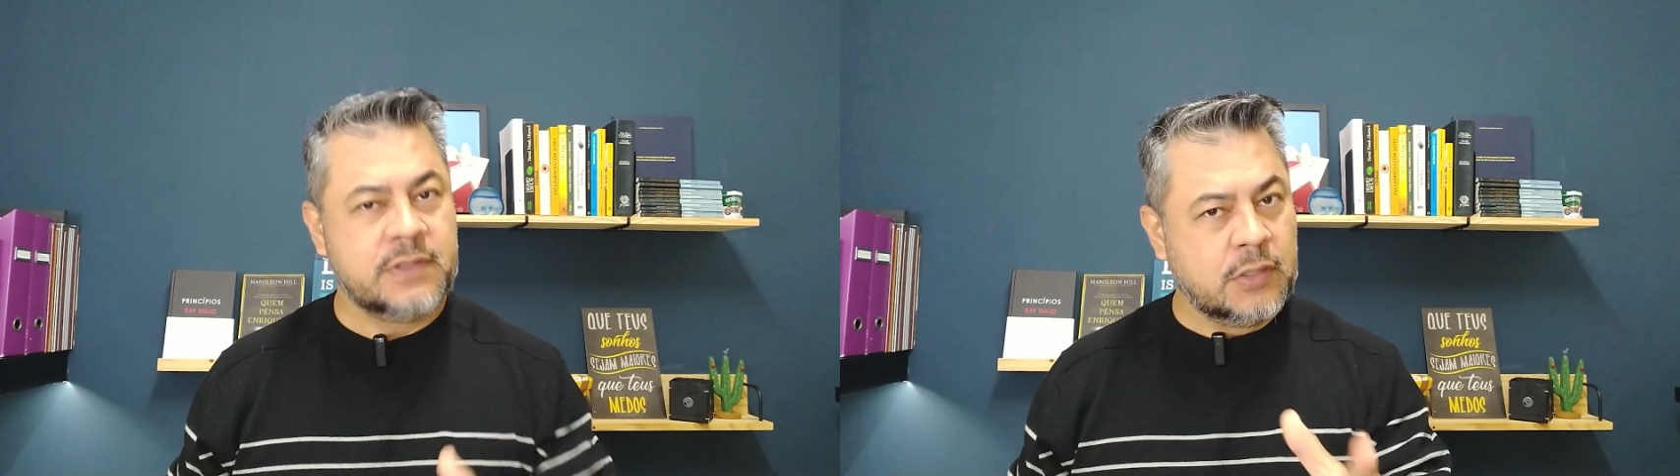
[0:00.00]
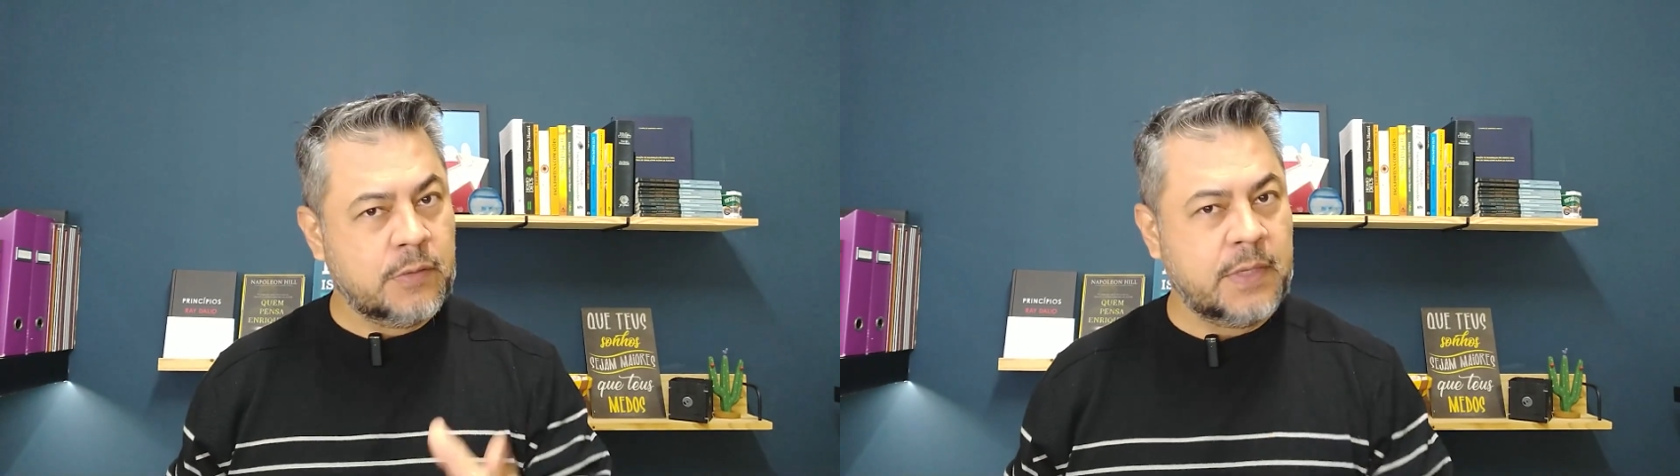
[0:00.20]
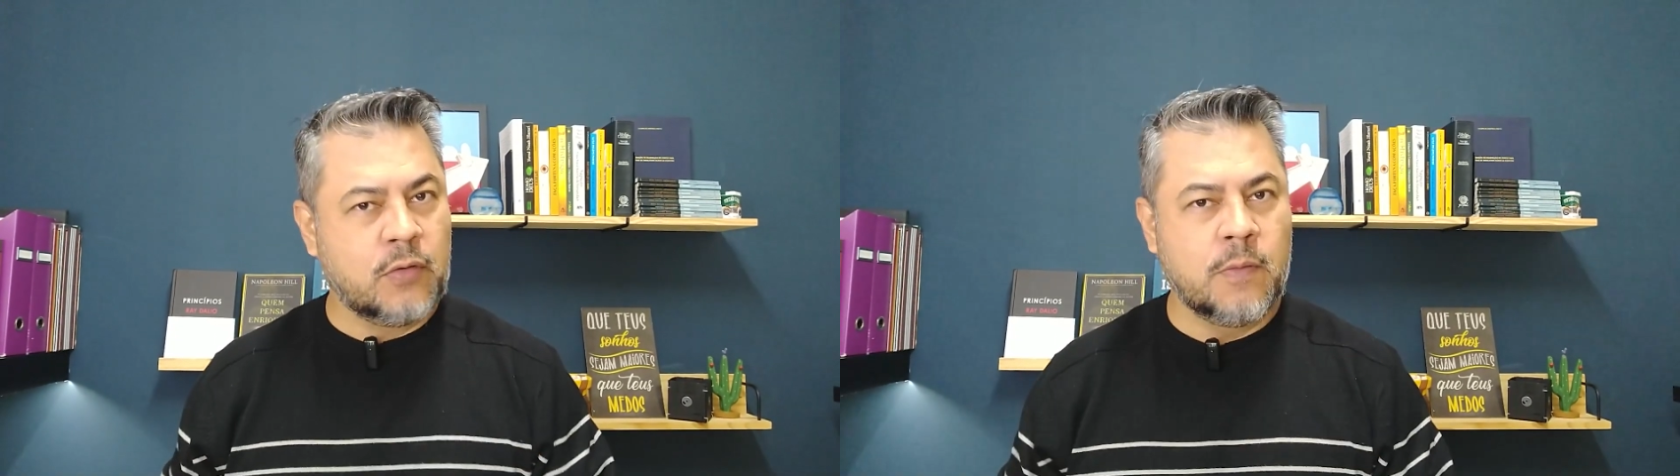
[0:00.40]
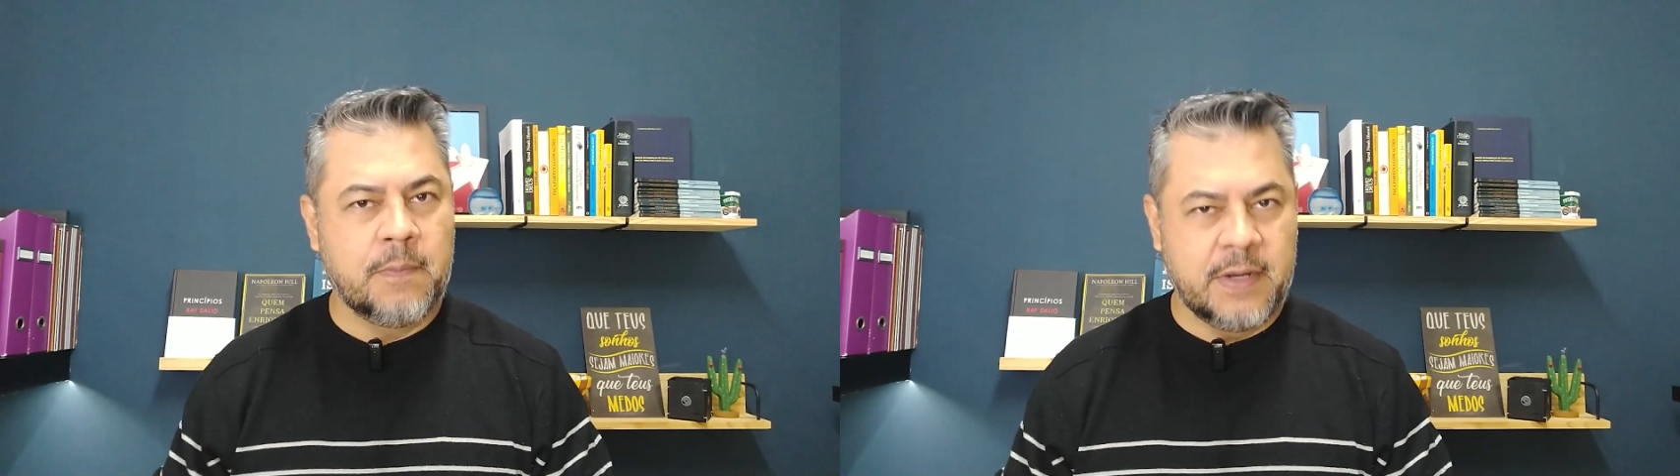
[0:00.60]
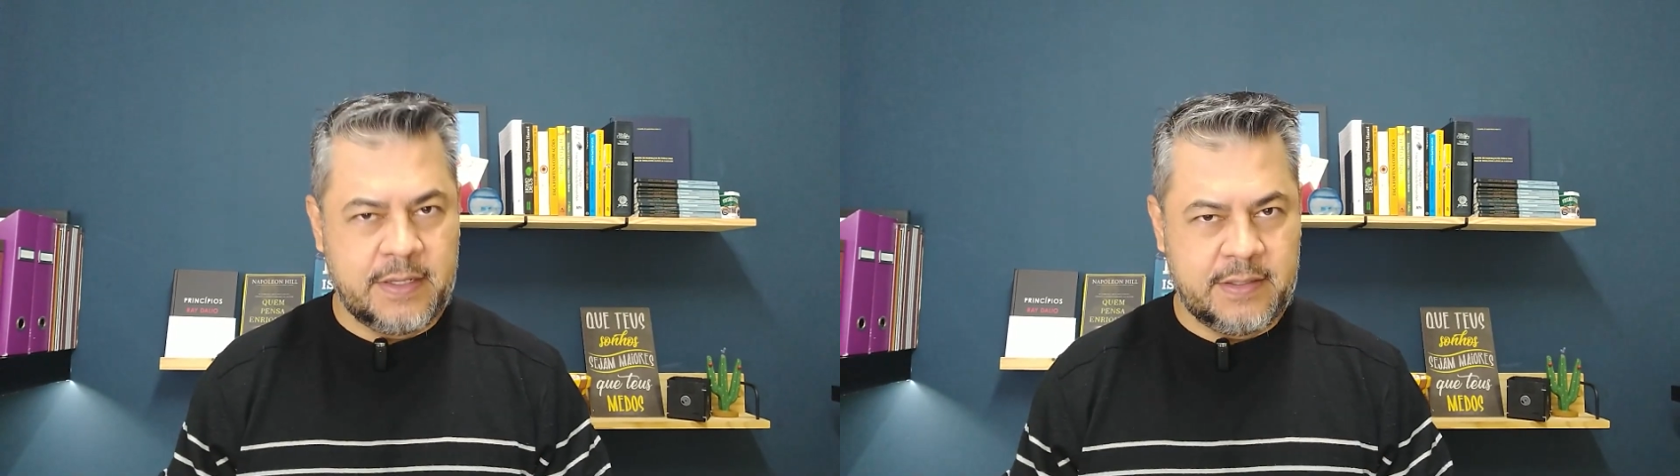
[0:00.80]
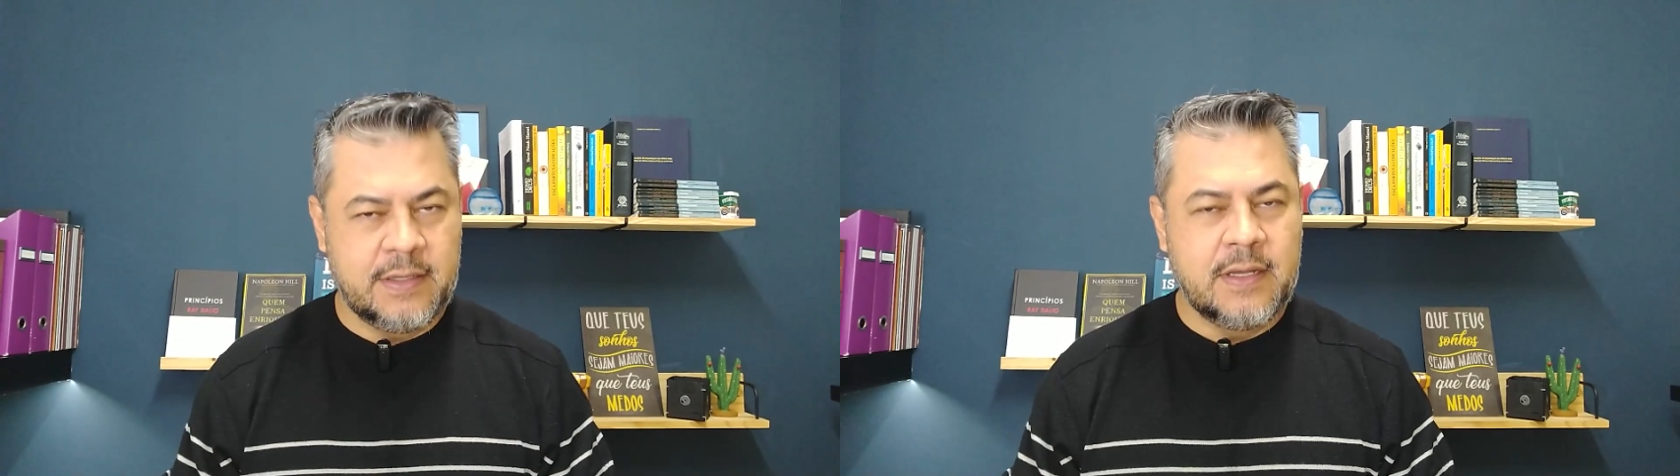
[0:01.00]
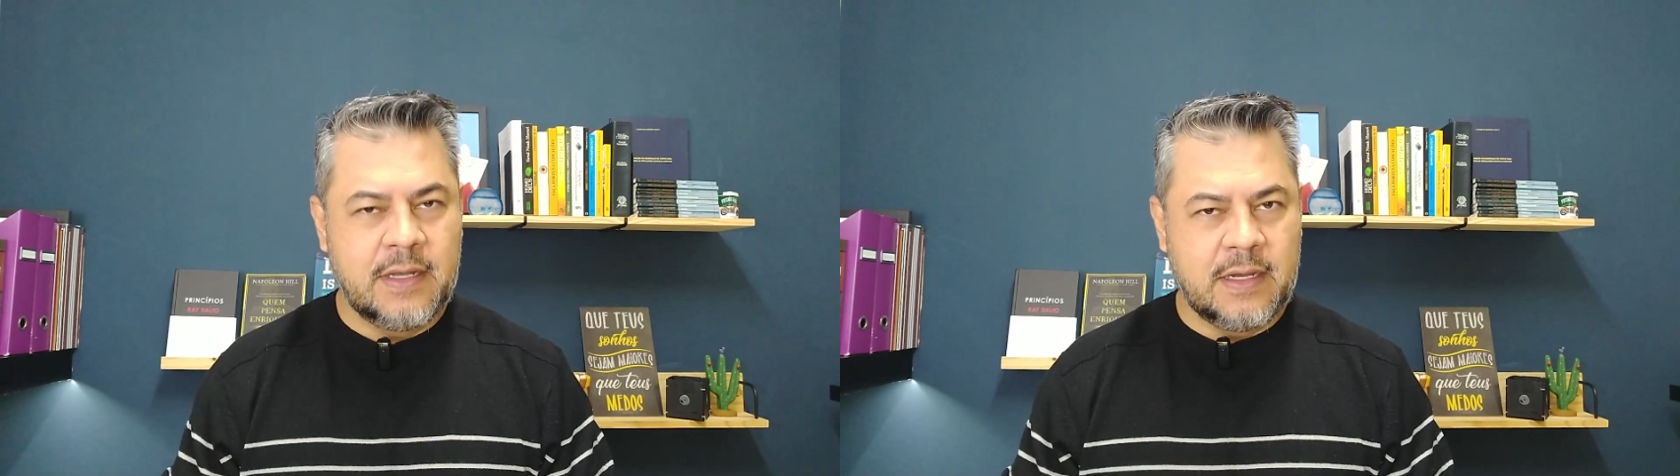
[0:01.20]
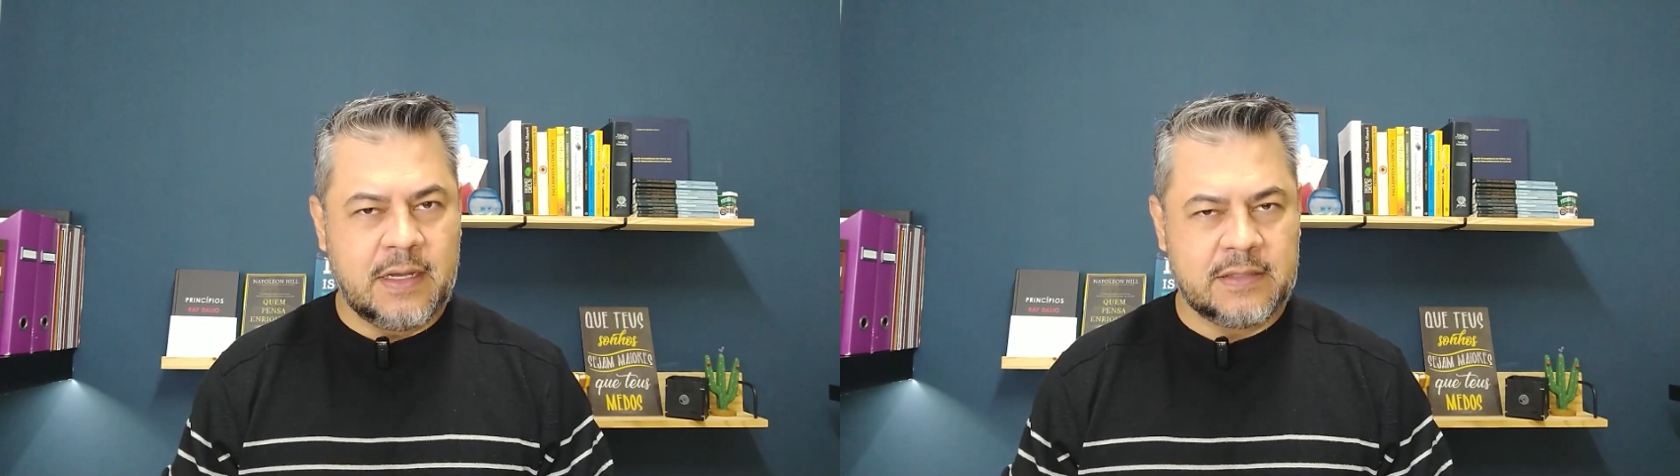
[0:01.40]
então me acompanhe
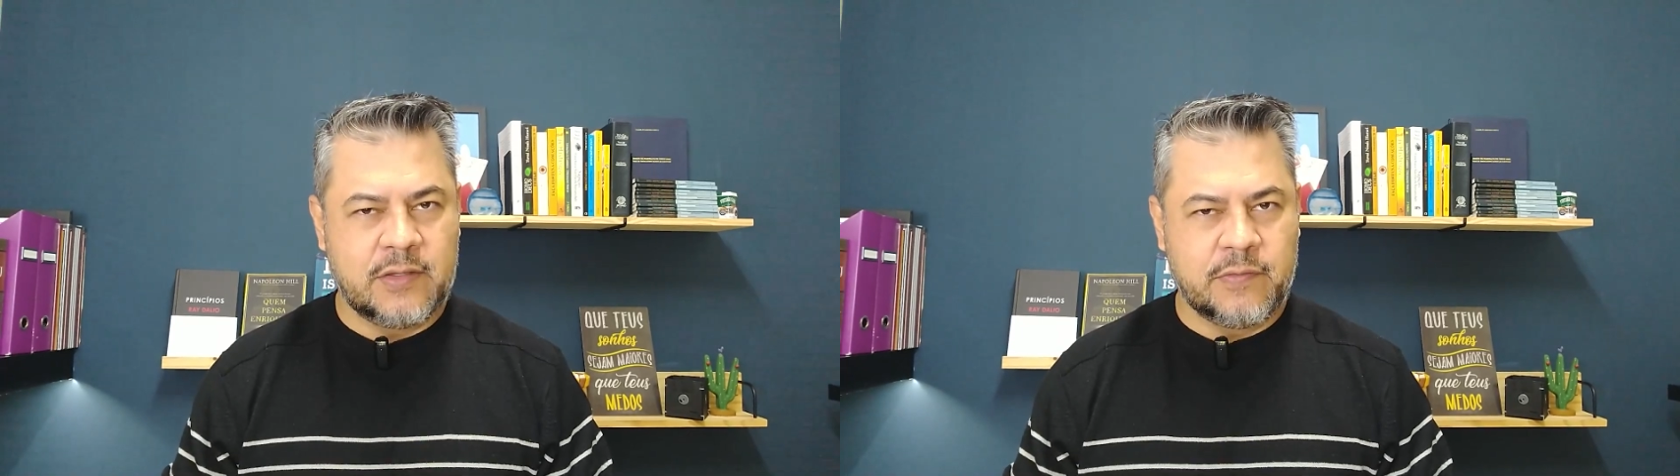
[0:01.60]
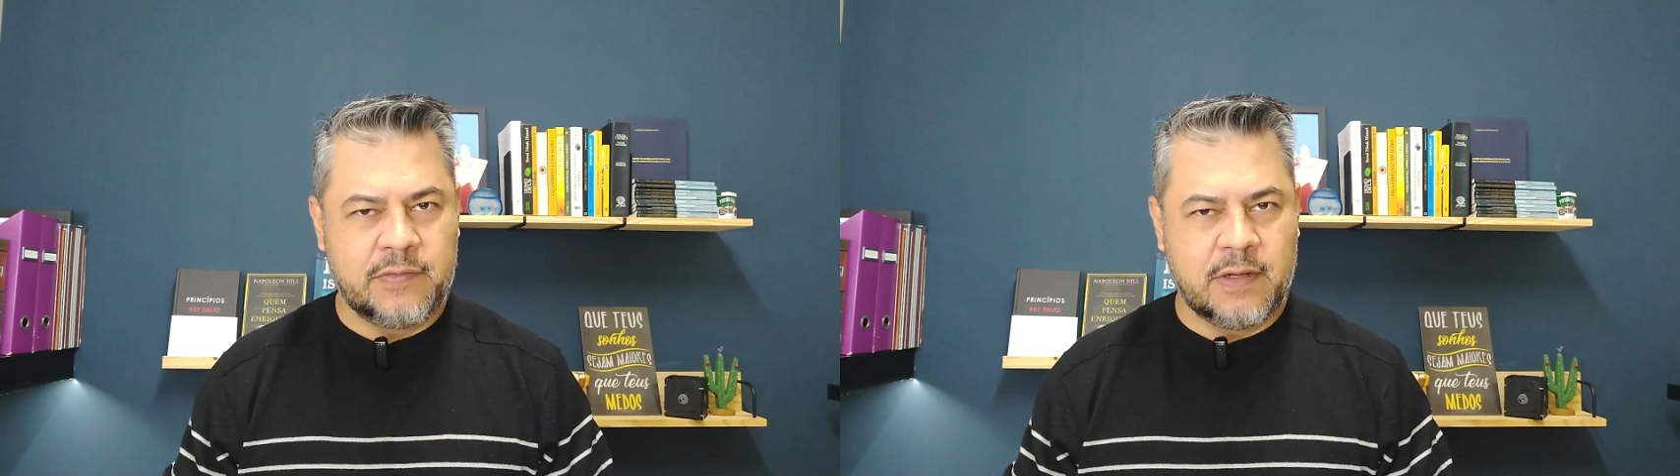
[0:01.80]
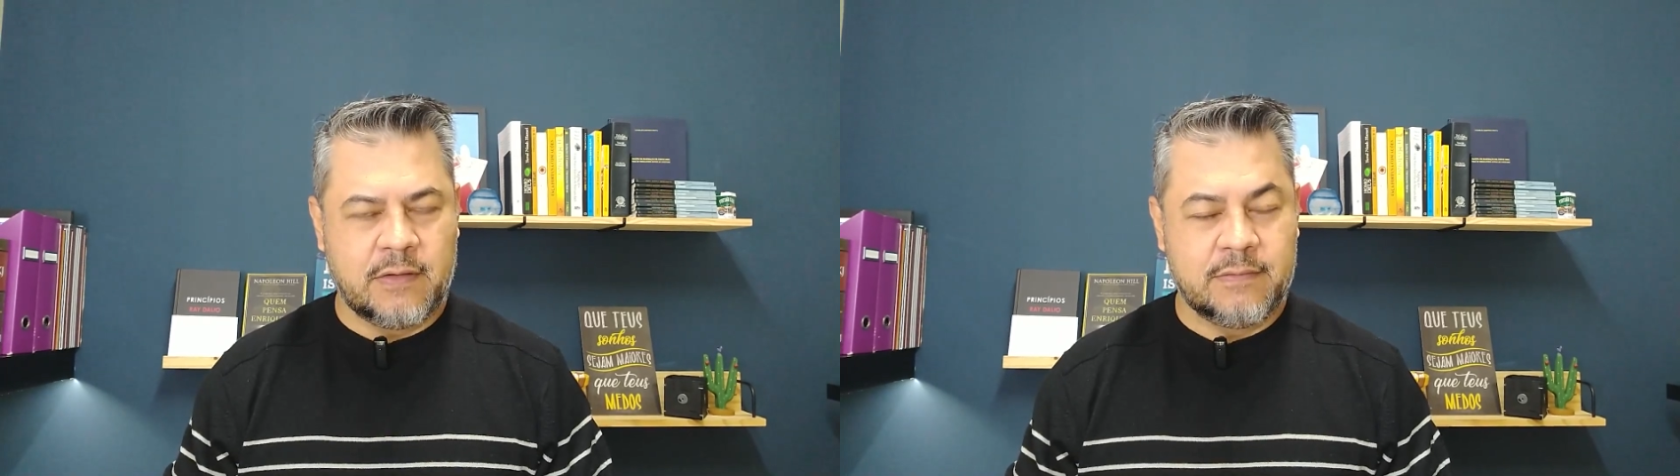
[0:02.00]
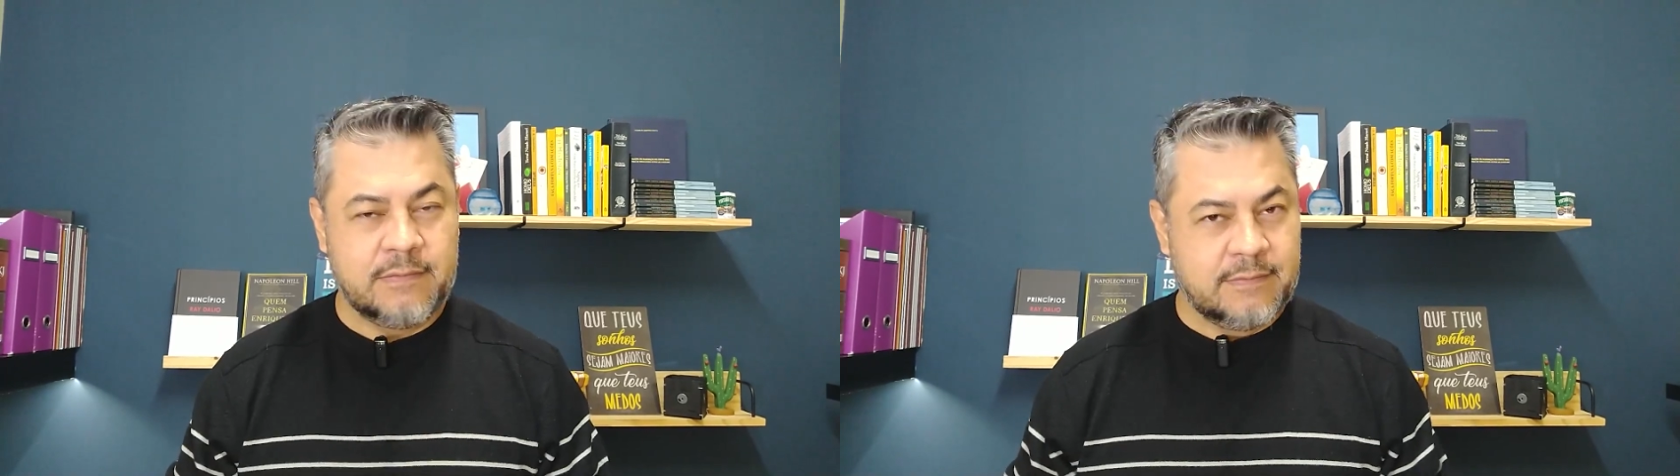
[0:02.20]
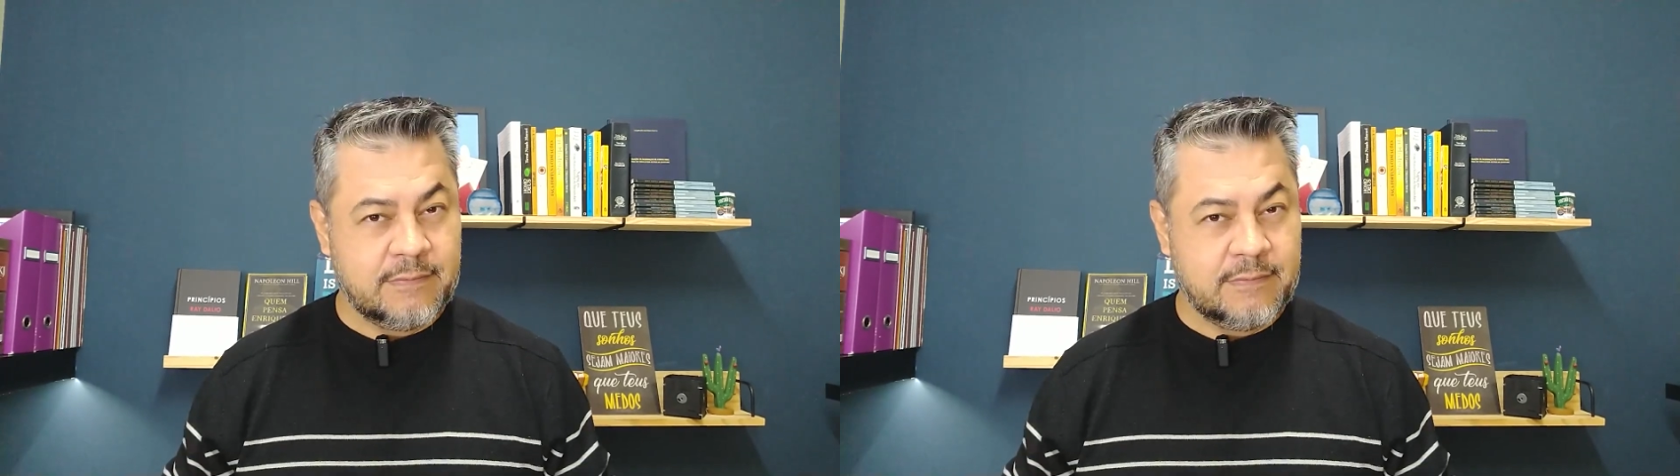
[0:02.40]
até o final.